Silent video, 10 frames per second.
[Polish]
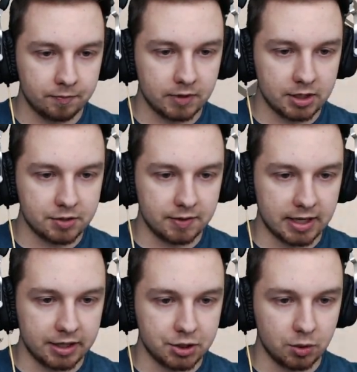też
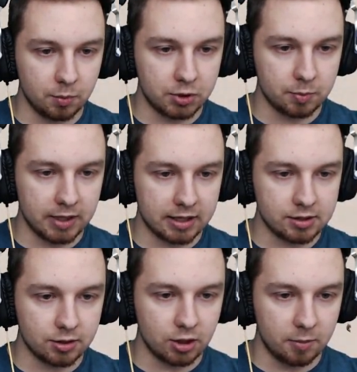wydaje się być bardzo
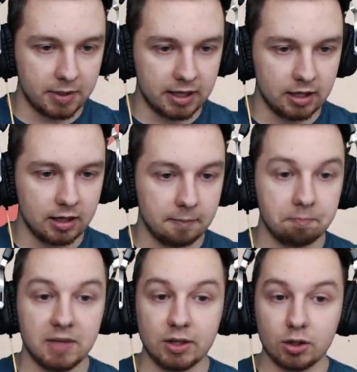dobry.
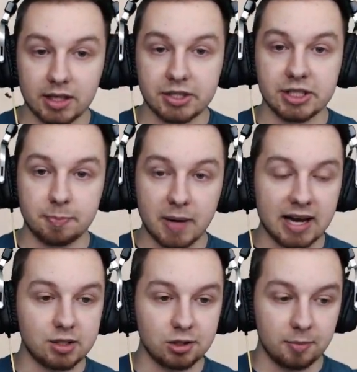I to też jest
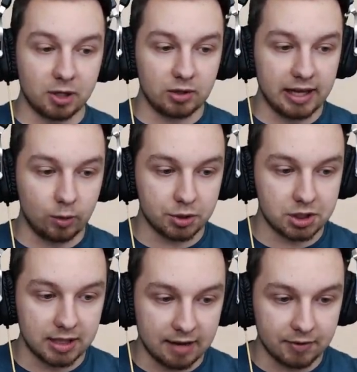bardzo dobra odległość.
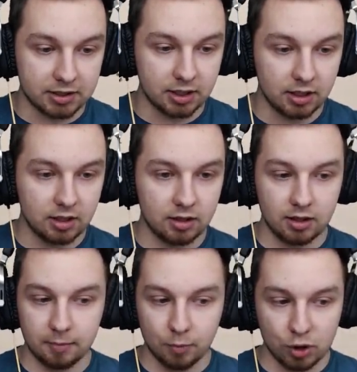Nawet Y,
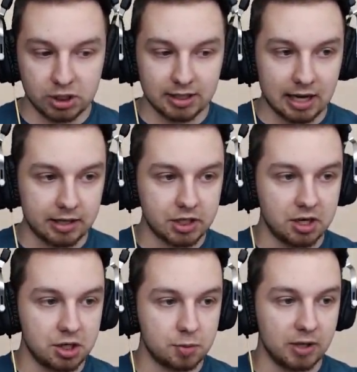może dalsza
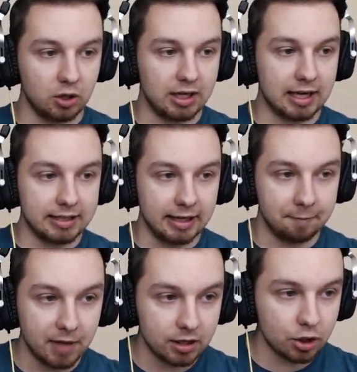niż Manojka, nie.
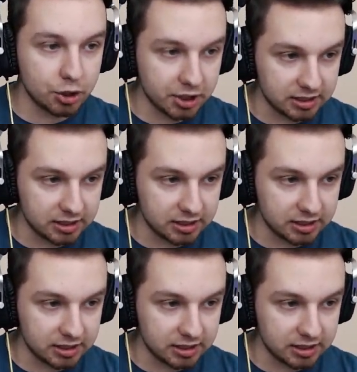Troszkę